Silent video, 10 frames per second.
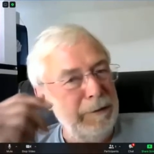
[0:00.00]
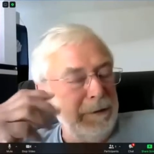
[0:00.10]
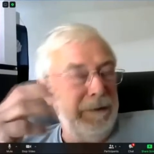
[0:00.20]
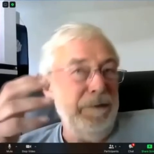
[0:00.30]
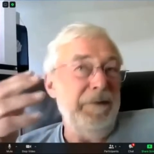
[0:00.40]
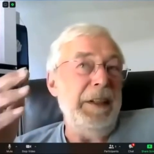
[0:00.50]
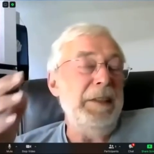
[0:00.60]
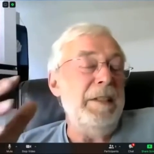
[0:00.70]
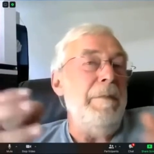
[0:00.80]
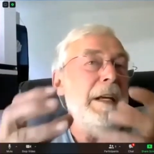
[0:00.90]
und
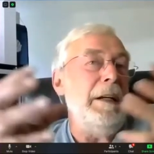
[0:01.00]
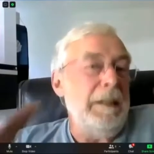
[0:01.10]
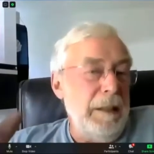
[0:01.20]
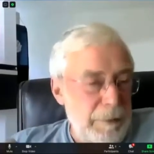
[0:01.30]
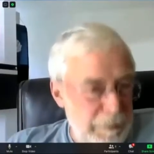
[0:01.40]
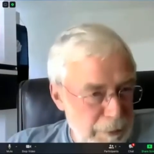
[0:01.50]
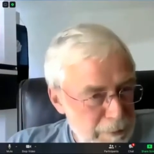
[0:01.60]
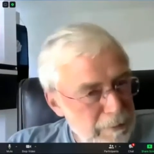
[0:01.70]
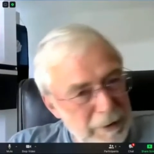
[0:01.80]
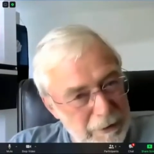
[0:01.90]
wenn die Mehrheit der
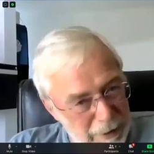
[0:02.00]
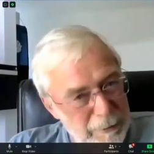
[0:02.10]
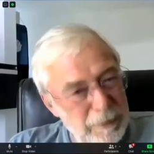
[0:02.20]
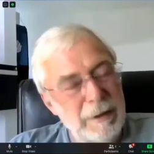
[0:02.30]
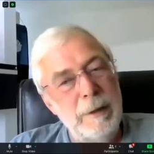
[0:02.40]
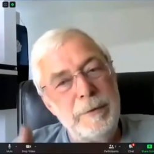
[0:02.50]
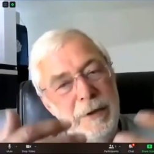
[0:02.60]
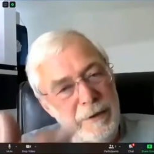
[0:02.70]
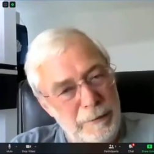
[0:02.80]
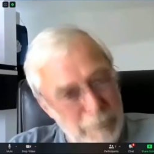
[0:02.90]
Bevölkerung das auch noch glaubt,
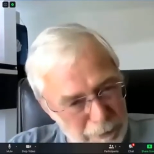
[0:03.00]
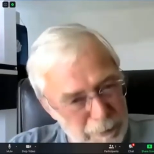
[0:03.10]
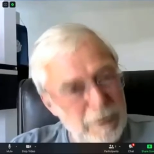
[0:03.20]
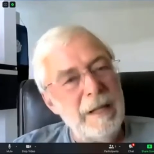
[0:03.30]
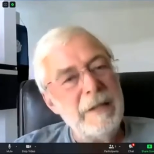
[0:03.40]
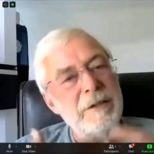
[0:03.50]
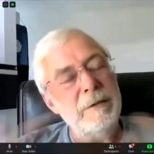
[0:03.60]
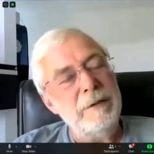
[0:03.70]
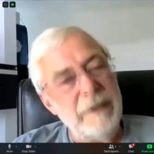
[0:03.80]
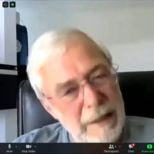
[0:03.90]
dann wird es noch leichter
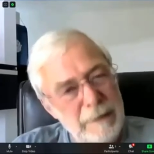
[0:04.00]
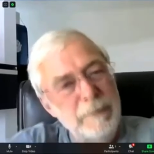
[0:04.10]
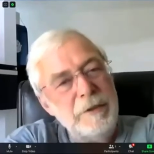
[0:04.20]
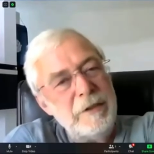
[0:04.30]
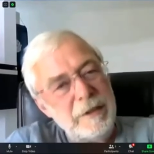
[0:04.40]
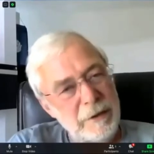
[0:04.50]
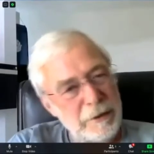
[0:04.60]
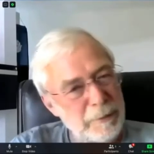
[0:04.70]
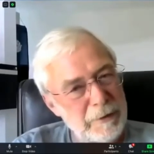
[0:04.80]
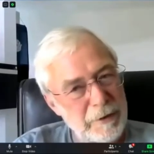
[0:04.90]
und dann hält man sich an
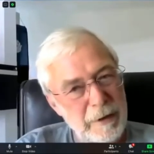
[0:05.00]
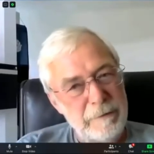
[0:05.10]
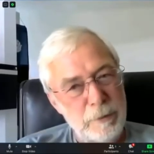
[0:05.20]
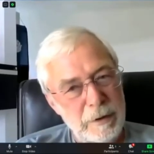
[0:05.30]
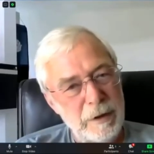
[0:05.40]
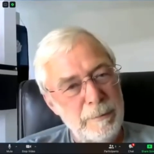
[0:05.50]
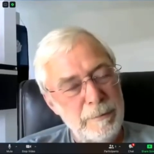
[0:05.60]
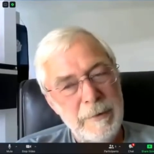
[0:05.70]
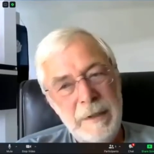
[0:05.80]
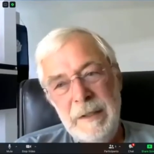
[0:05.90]
das, was da an
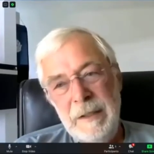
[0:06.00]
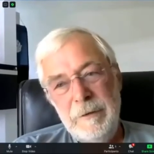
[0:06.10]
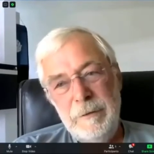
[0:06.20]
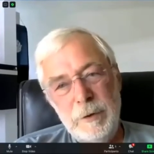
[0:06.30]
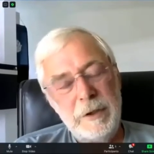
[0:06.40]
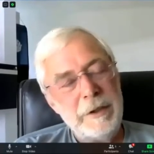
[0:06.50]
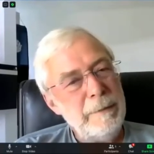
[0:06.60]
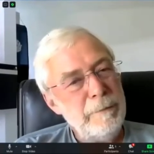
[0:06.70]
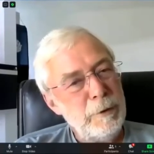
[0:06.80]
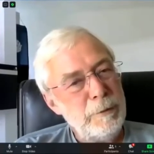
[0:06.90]
Vorgaben
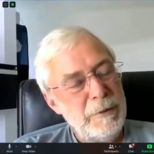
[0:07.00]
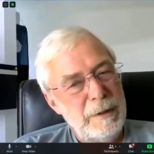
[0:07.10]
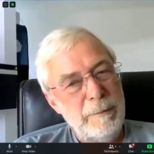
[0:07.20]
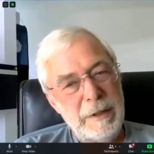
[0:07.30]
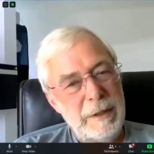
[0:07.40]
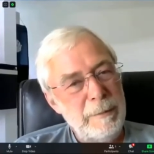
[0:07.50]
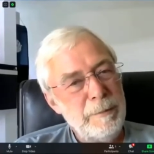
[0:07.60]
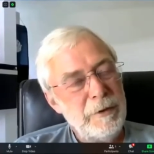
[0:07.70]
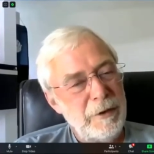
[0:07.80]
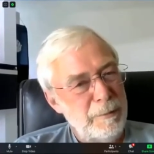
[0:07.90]
vorgegeben wird mit dem
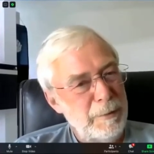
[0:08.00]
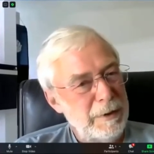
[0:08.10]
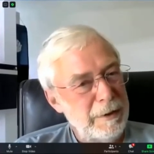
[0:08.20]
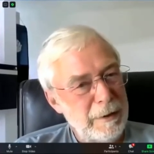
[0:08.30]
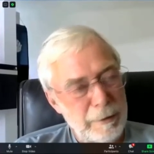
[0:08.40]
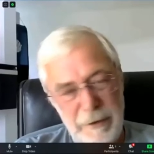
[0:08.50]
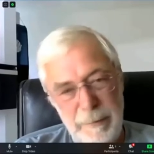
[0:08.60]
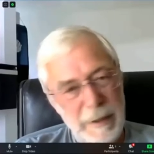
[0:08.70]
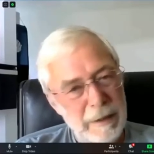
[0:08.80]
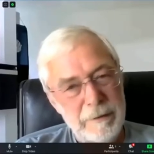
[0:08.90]
Ergebnis, dass man dann auch
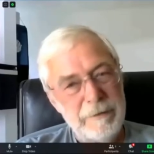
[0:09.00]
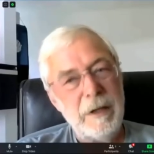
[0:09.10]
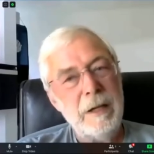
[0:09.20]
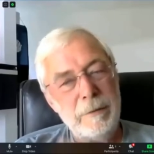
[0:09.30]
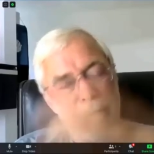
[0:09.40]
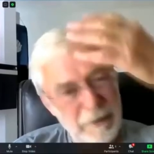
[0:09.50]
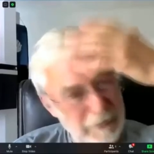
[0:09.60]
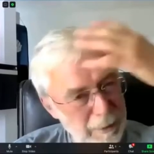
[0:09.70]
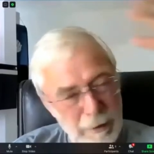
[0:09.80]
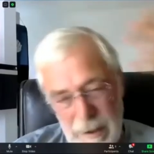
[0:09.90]
nicht mehr lange fragt und
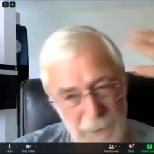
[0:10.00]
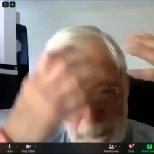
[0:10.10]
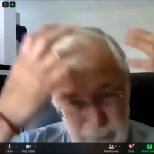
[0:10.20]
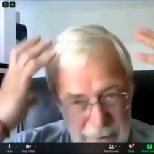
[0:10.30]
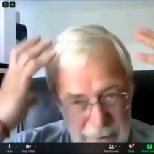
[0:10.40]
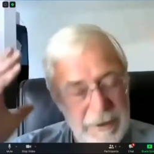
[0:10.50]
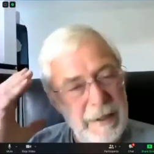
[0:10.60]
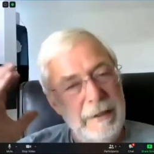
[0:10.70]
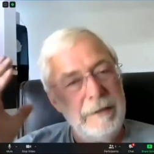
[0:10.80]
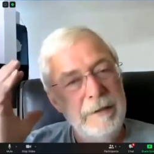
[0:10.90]
das auch alles für
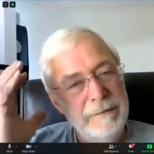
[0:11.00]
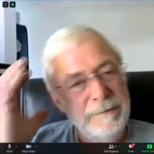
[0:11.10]
richtig hält.